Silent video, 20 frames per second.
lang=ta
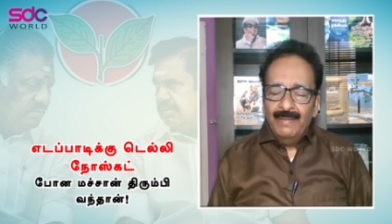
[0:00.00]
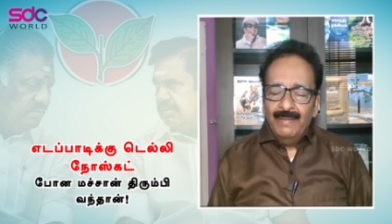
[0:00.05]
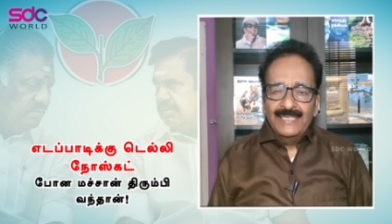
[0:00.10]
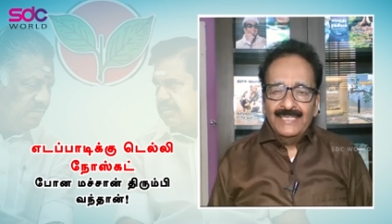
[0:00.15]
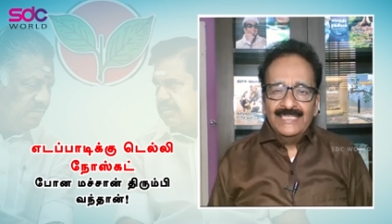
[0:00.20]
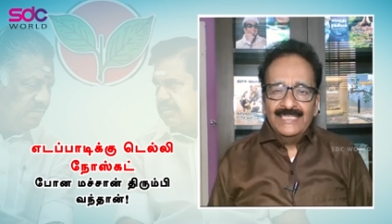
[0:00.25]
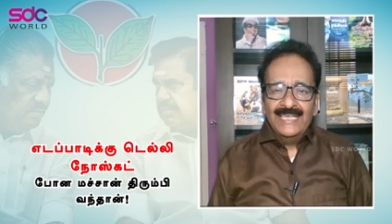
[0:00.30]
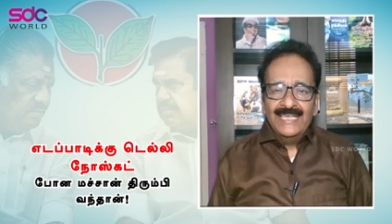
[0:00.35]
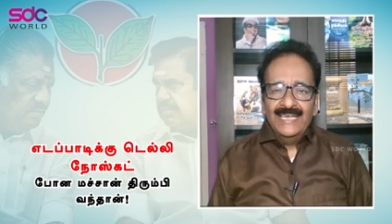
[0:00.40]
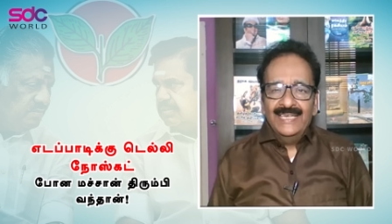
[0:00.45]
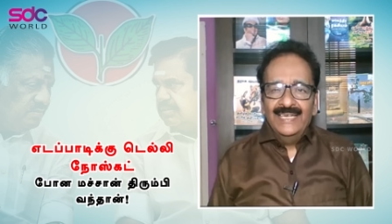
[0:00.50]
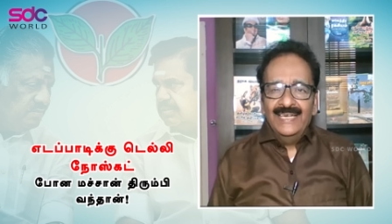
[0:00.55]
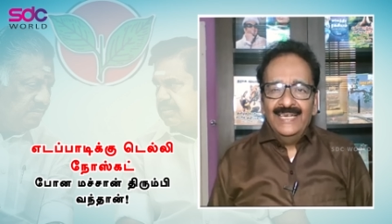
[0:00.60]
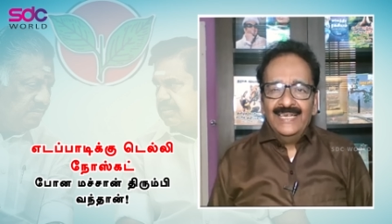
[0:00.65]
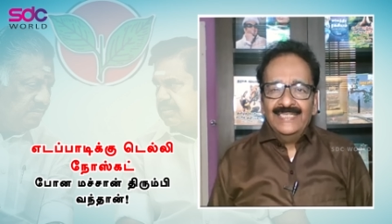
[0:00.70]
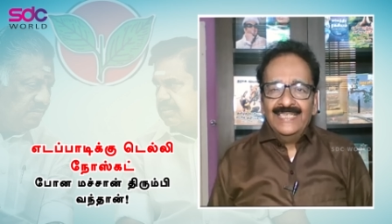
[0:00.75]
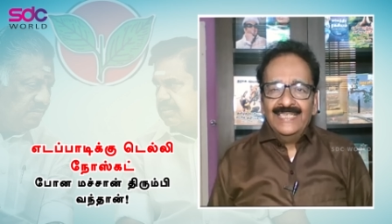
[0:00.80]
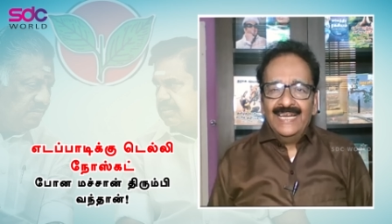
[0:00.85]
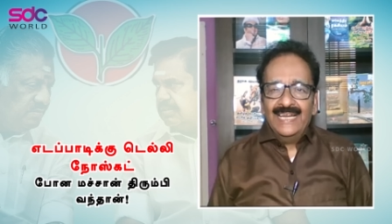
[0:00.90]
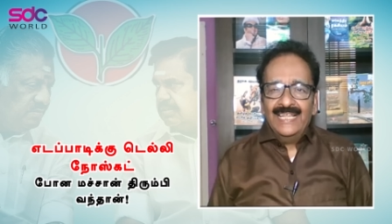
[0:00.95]
விடைபெற்று
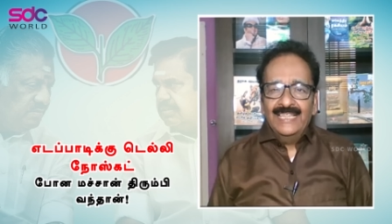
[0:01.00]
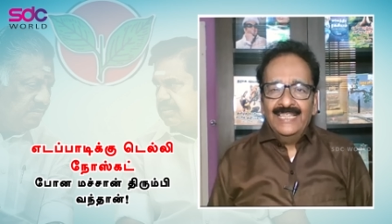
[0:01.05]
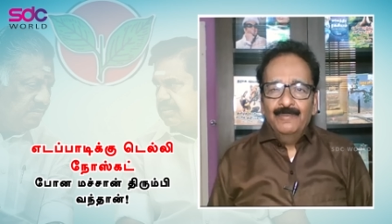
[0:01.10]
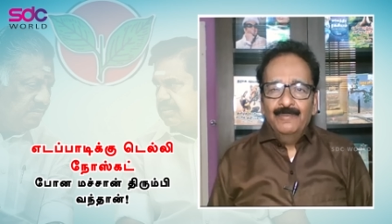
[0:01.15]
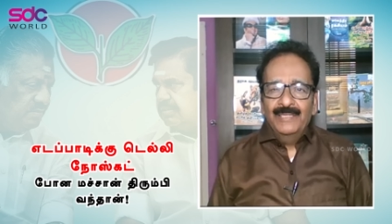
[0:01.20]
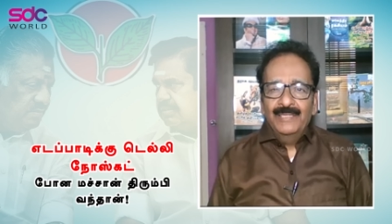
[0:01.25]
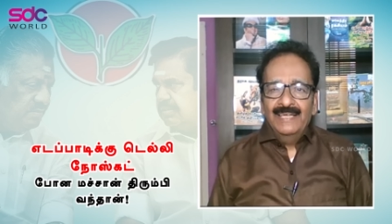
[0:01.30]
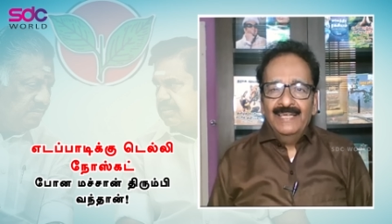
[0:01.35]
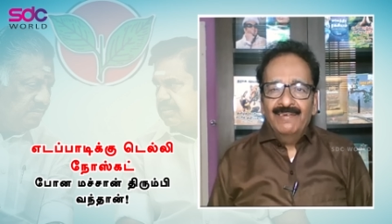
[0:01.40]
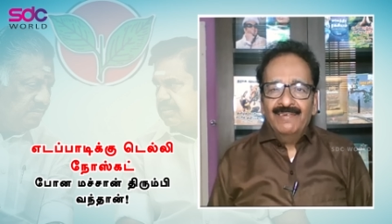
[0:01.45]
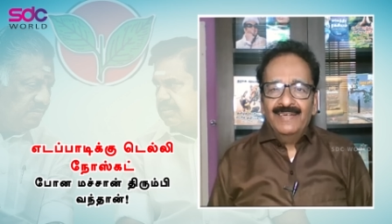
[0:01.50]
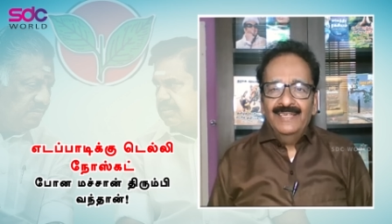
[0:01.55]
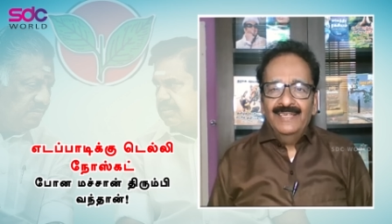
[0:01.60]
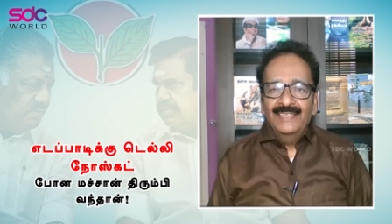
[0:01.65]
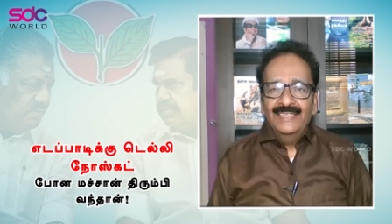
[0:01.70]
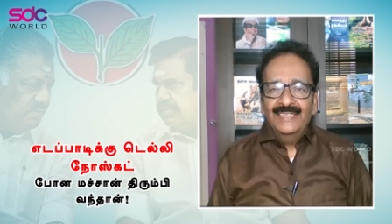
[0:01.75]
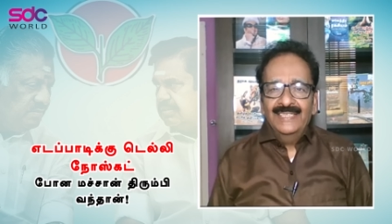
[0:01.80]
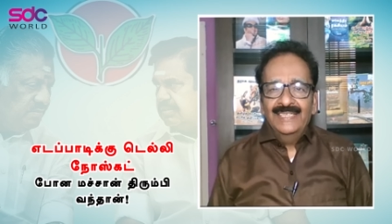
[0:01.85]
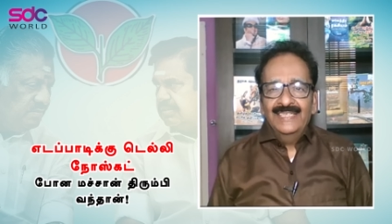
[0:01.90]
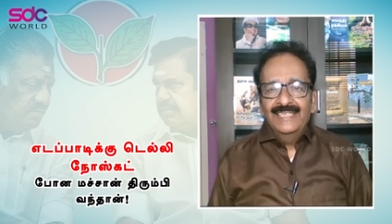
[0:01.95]
செல்கின்ற ஜனாதிபதி
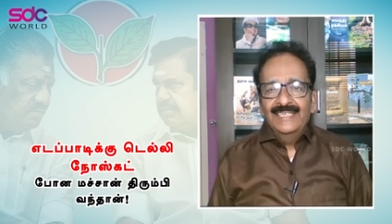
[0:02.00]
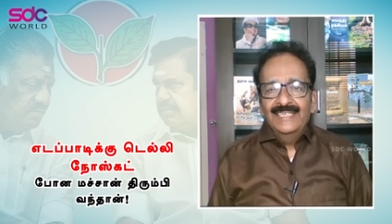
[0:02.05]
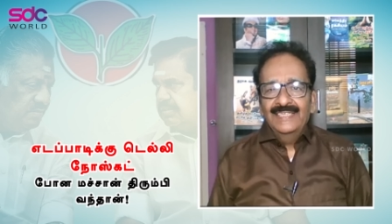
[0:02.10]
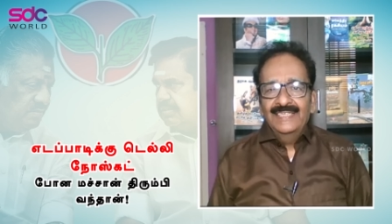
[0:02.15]
அவர்களுக்கு